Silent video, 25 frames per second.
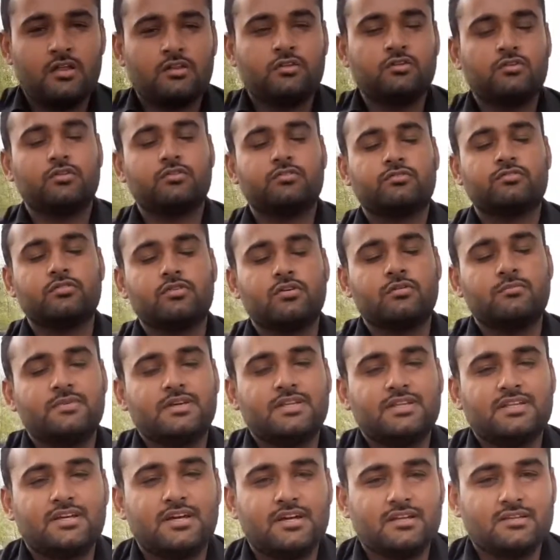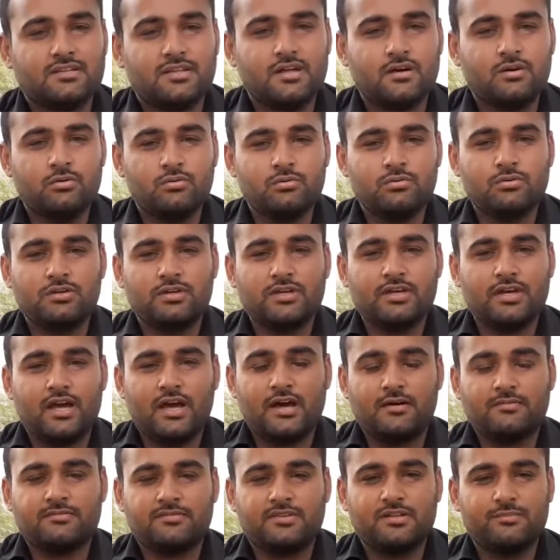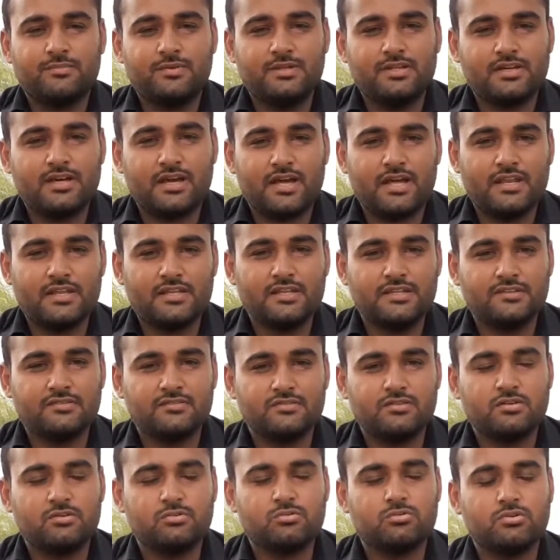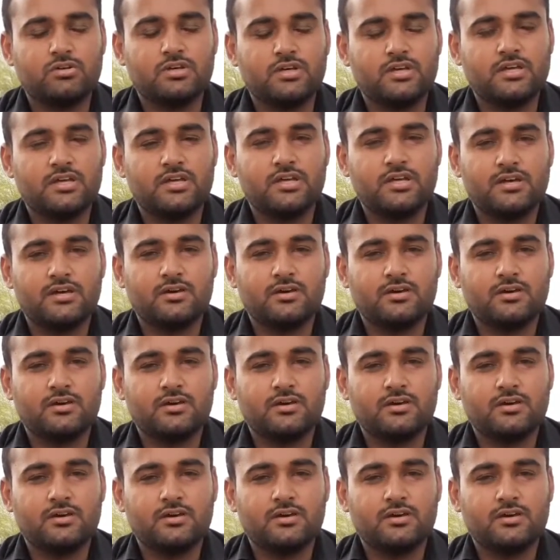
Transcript: दोस्तों उम्मीद करता हूं कि आप सभी खैरियत से होंगे